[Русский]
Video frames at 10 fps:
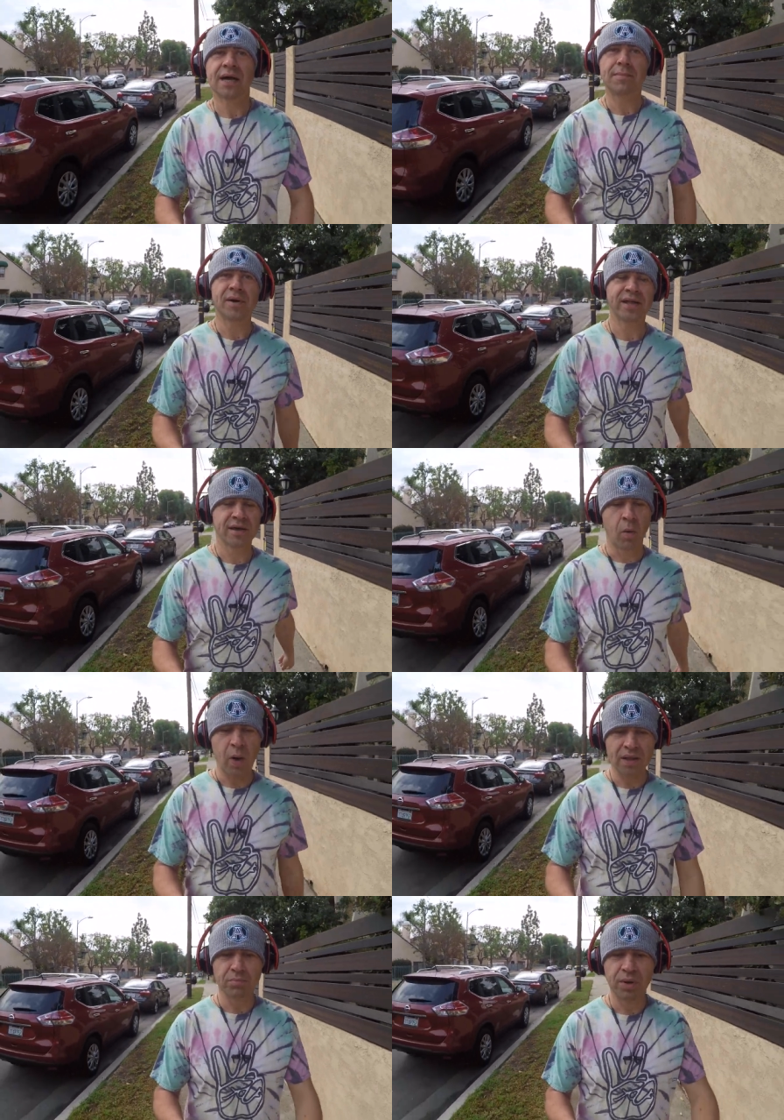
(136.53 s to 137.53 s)
Компания
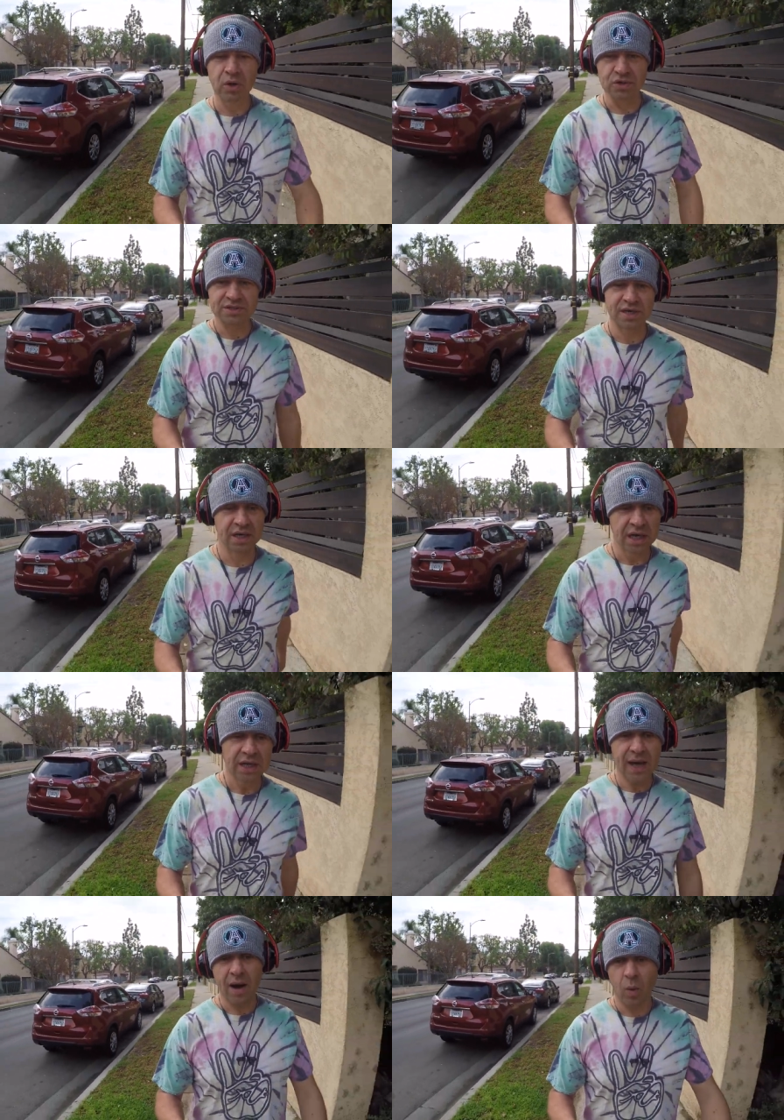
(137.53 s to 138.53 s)
OnePlus. Да,